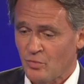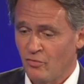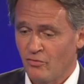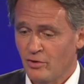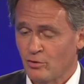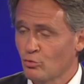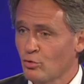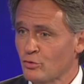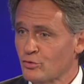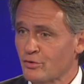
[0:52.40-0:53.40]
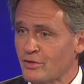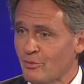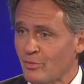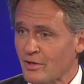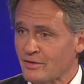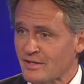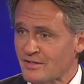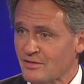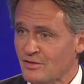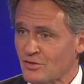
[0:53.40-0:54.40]
völlig unkontrollierbar
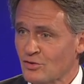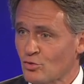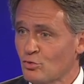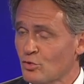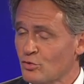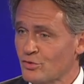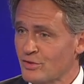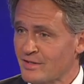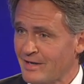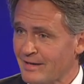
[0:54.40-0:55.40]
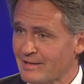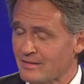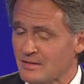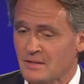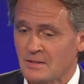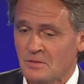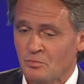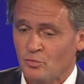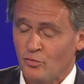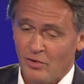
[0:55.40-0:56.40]
derzeit ist und auch unkontrolliert handelt.
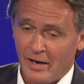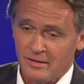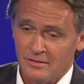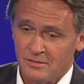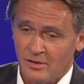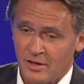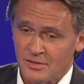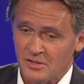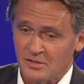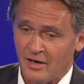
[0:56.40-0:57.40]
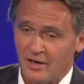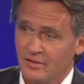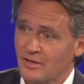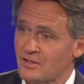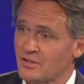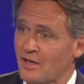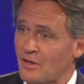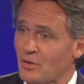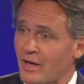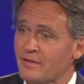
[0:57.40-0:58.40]
Und vielleicht hat sich daran jetzt der ein
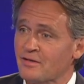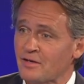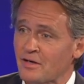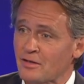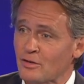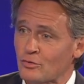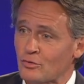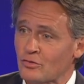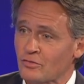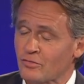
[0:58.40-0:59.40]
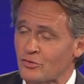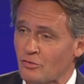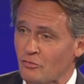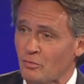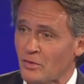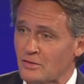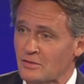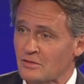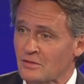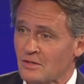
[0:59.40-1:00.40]
oder andere erinnert und verschafft mir
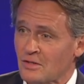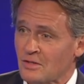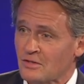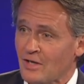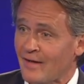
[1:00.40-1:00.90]
jetzt die